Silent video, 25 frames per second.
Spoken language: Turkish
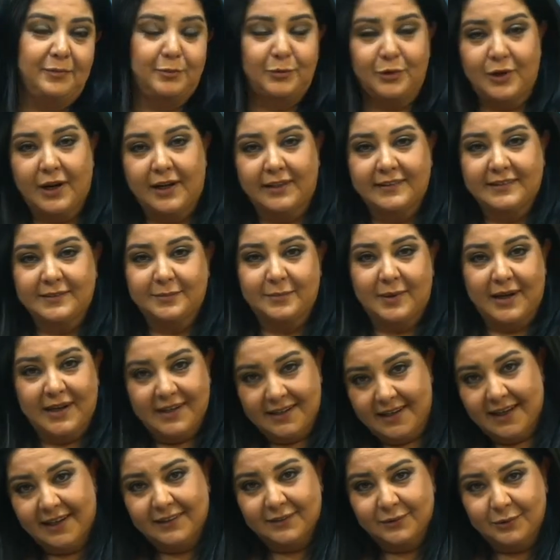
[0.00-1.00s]
Murat
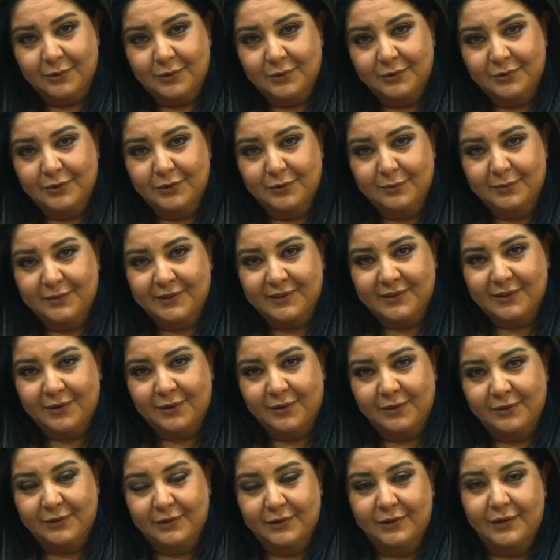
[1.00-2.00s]
Baylan konuğumuz
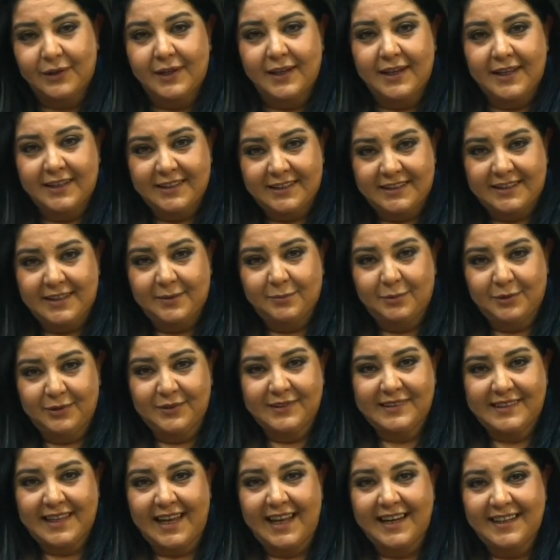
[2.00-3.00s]
oldu. İşte bu
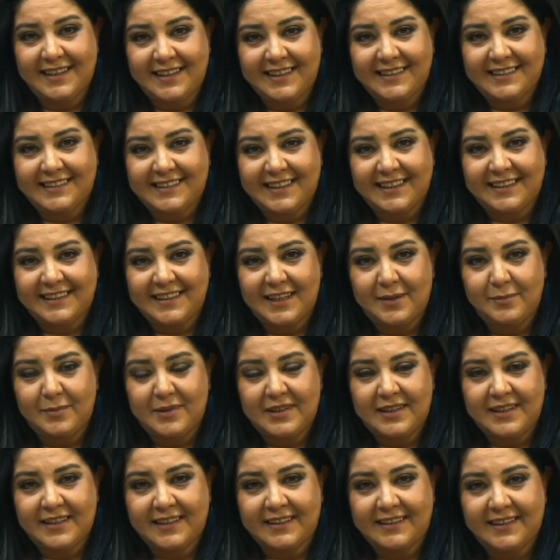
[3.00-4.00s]
güzel lezzetle
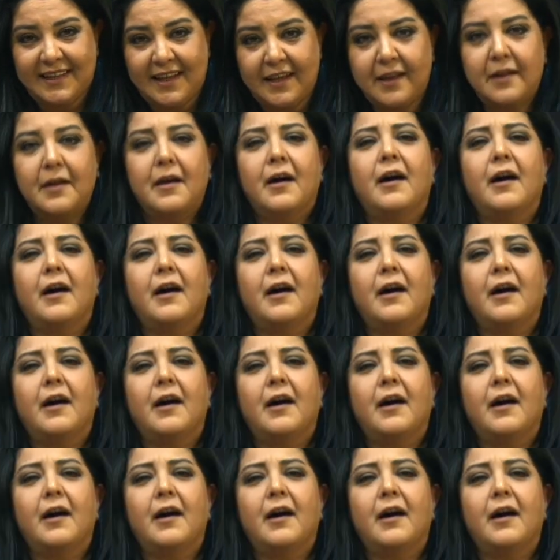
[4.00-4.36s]
birlikte.